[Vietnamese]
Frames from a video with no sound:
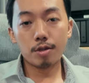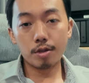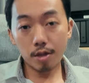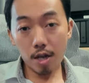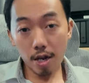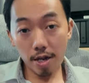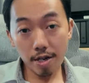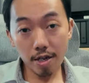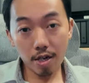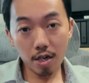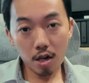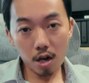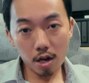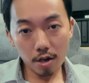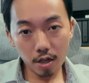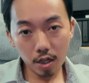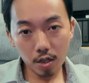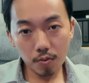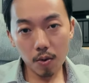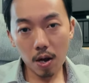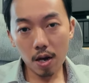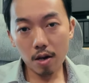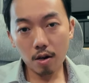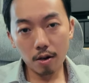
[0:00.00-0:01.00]
Số đây cho nó
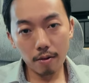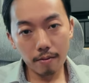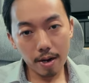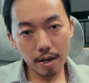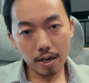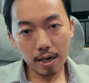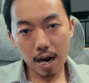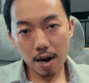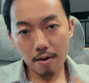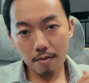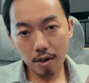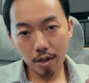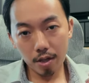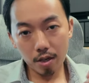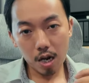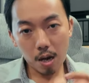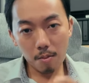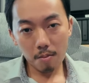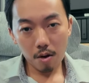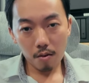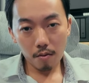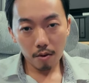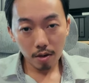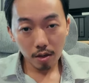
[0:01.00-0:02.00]
Niswa có thể cao bao giờ
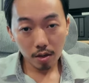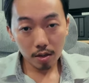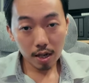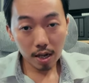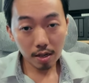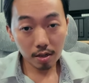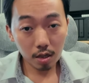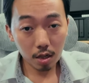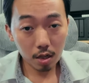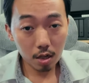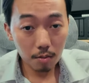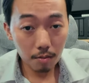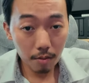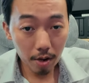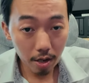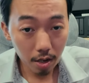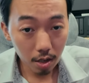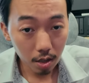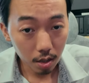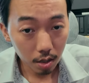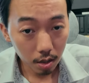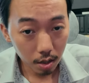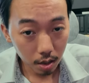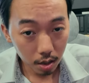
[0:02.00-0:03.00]
làm mà với xa chỉ thứ
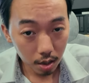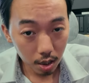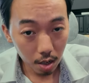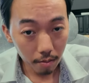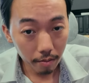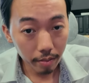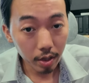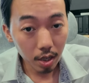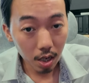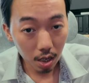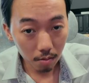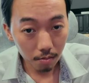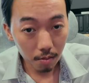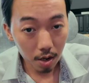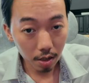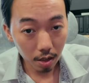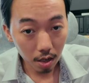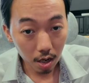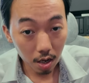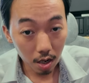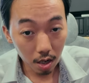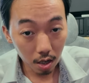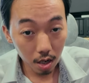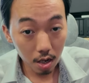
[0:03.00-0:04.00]
mấy chẳng phải là mặt
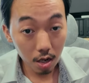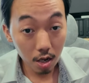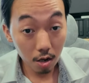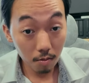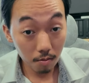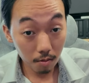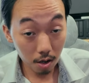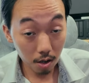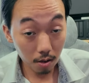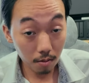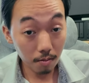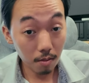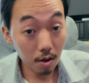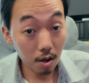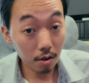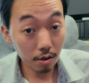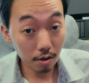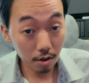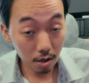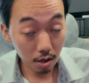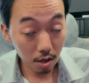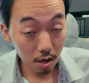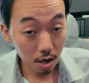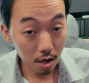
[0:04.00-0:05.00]
này cái gì mong mong
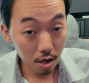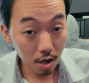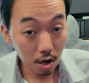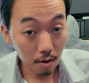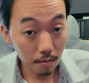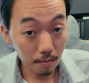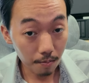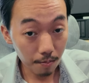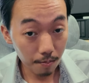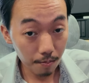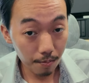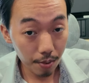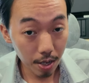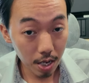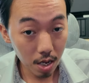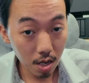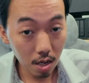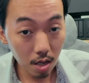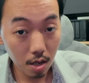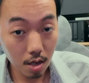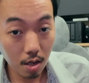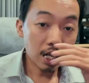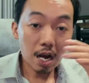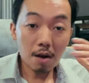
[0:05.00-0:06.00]
như vậy ông
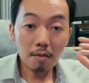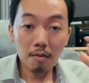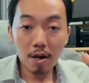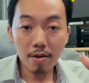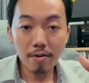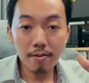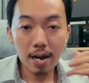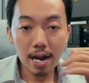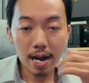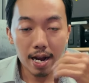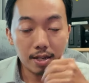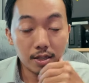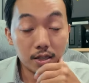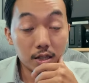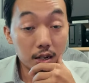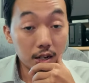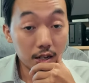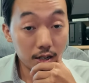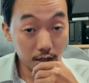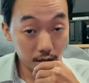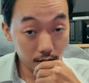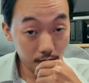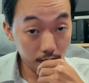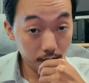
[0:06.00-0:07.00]
phí cao vài há từ
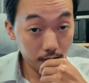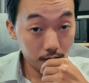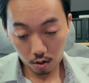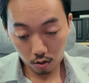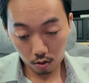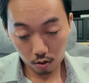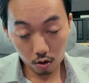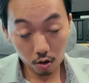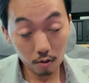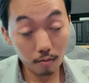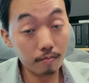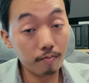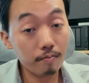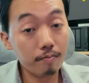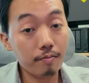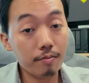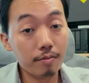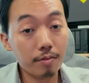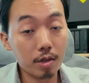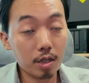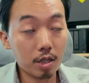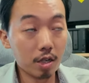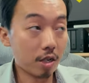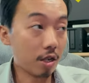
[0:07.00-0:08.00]
lửa YouTube
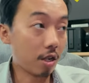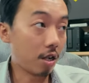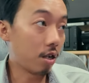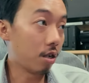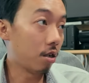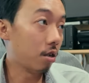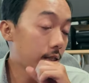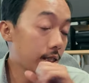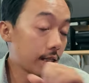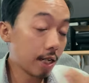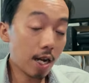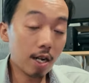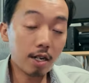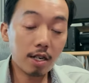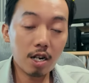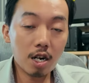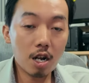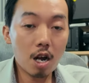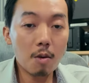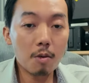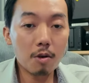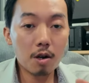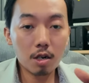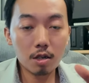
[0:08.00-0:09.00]
channel chẳng này
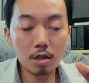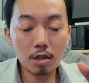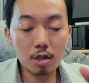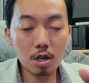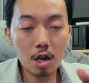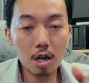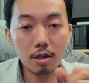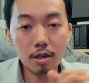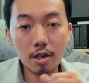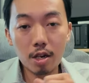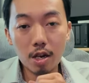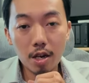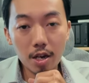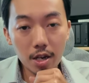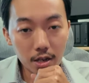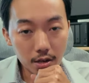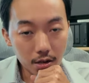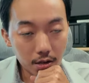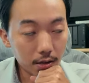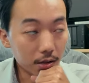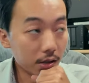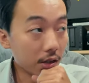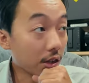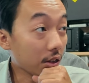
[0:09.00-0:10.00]
ông còn thì chẳng đáng
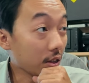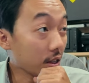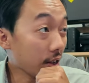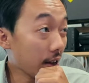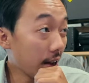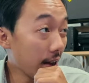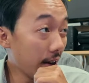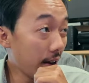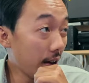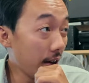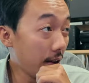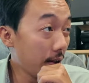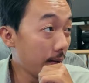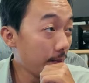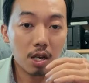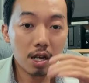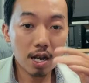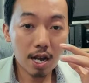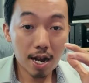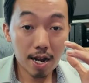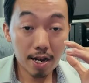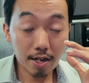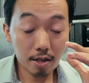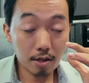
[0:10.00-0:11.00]
này thật tao cái
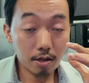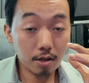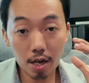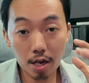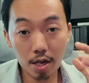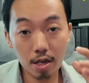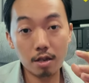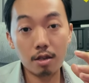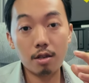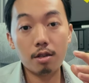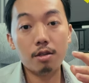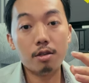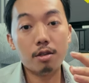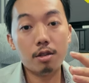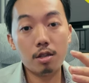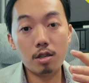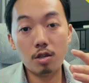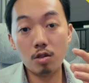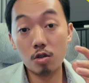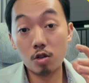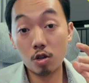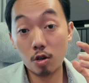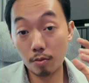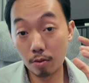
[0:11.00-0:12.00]
ai hay
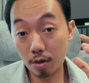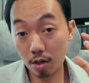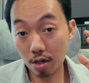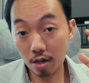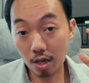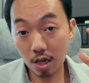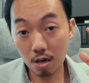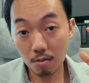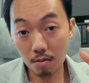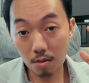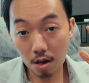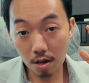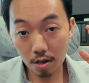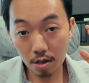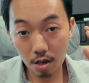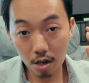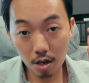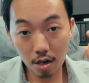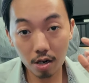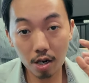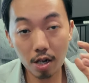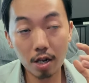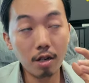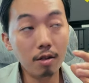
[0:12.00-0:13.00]
YouTube channel bao
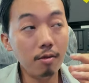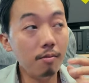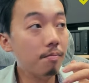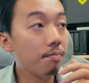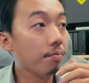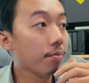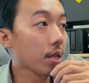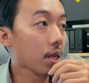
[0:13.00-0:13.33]
nhiêu nắng